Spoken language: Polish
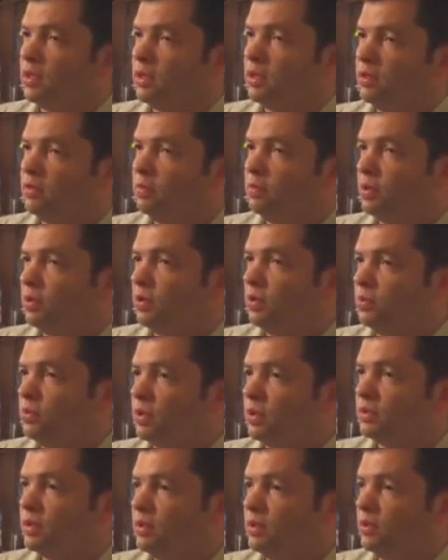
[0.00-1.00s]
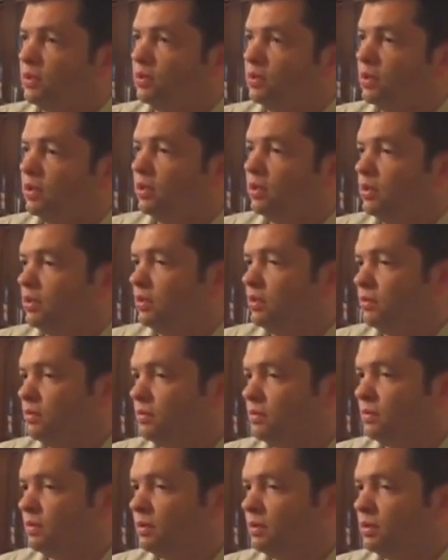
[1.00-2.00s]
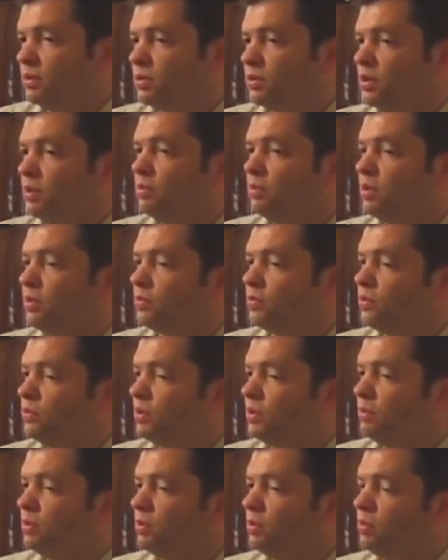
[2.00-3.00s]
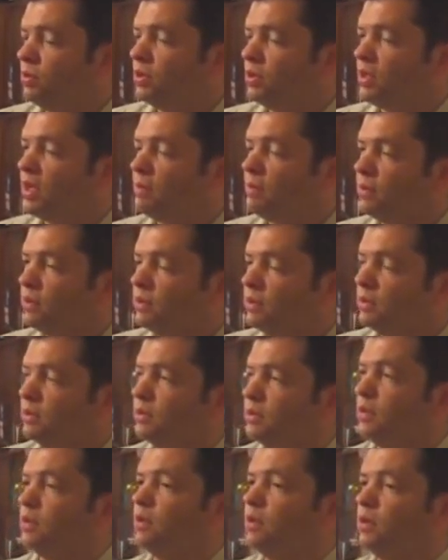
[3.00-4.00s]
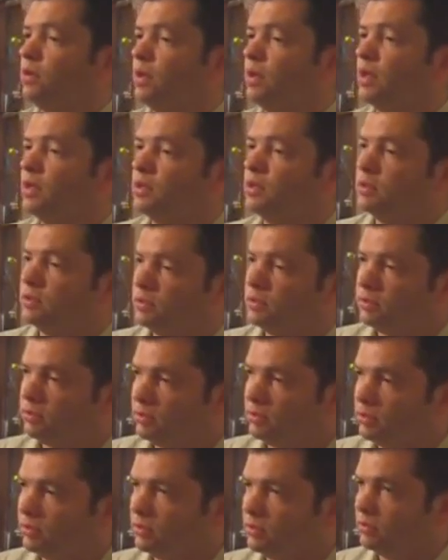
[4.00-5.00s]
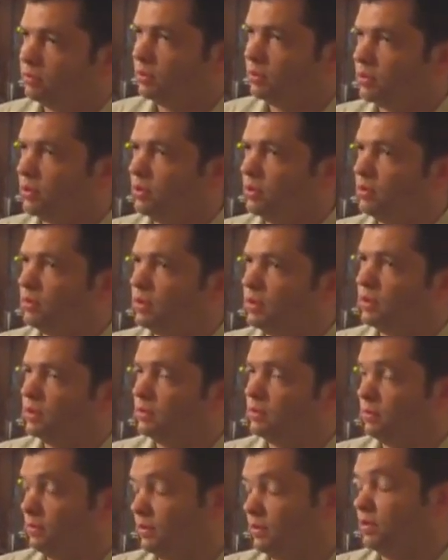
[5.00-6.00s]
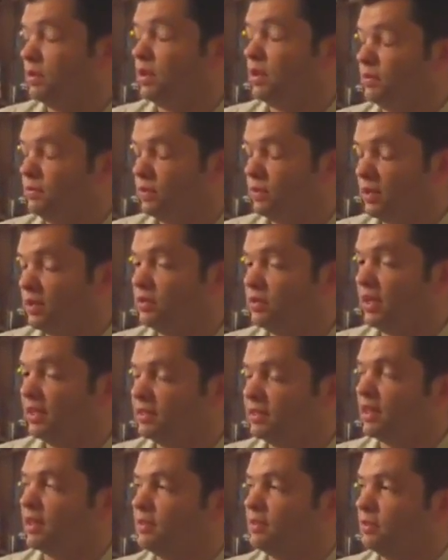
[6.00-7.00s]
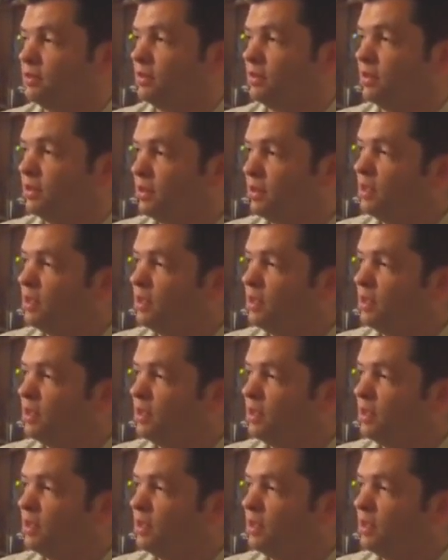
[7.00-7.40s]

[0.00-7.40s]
w Bytomiu na stadionie i mam nadzieję, że kibice już wkrótce będą mogli tam oglądać pierwszoligowe, w zasadzie ekstraklasowe